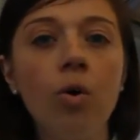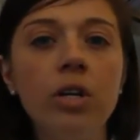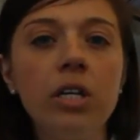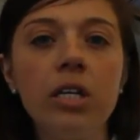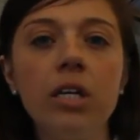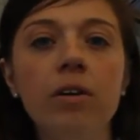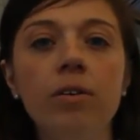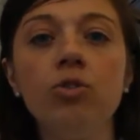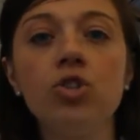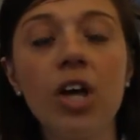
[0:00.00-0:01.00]
ogni
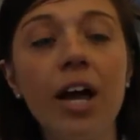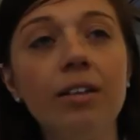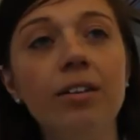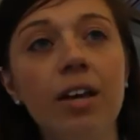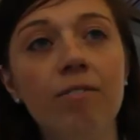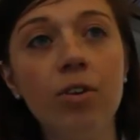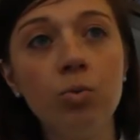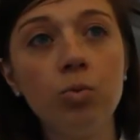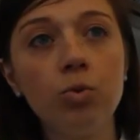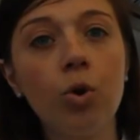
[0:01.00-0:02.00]
ogni docente che è
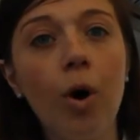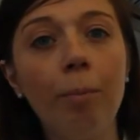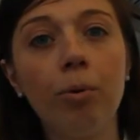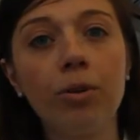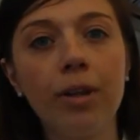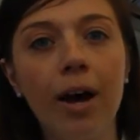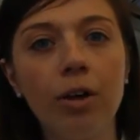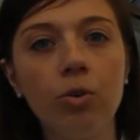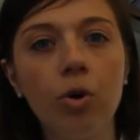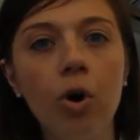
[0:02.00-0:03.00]
venuto ha
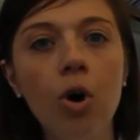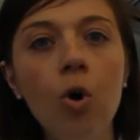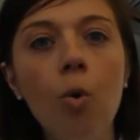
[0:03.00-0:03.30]
portato